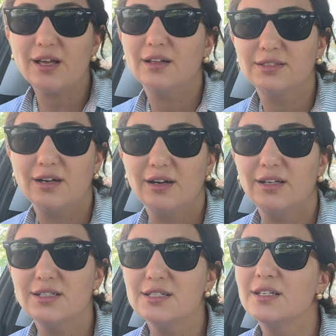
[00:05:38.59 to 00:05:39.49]
altı
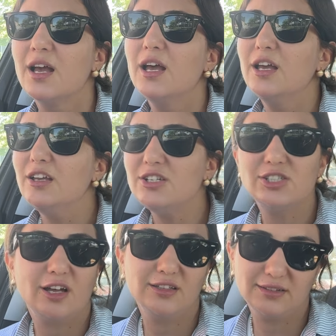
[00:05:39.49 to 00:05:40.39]
kardeşiz,
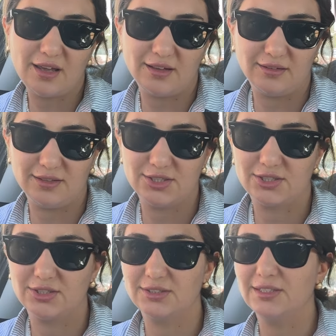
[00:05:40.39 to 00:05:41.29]
iştahlı değildik
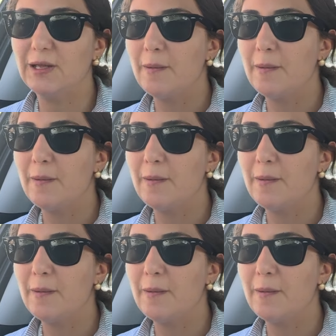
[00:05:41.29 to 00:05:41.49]
açıkçası.